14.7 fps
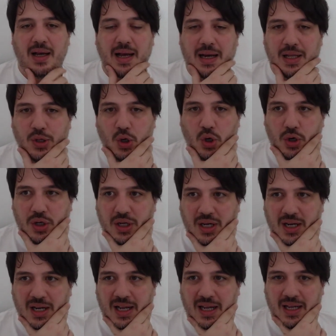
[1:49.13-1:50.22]
alle
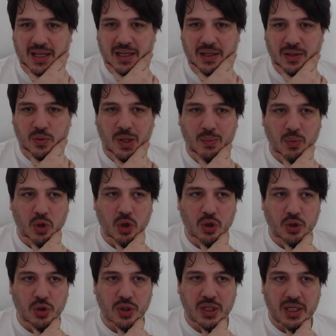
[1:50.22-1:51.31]
donne in quel
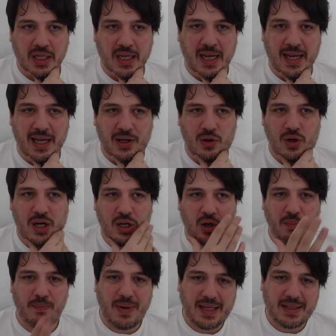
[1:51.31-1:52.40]
modo che non le
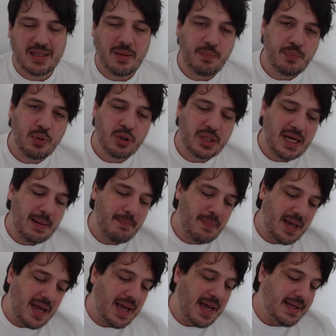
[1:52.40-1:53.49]
combatte
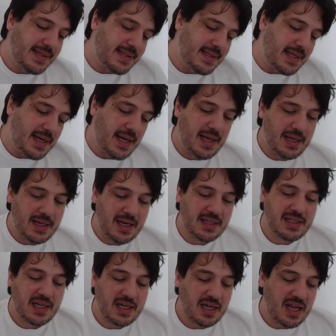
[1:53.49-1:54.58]
potrebbe essere nella
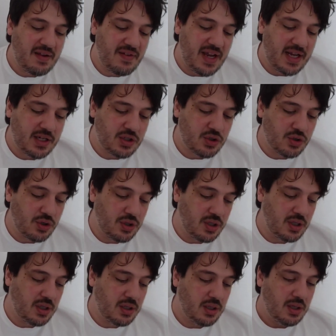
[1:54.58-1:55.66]
serie live
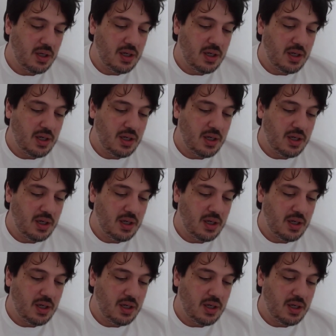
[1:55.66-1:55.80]
action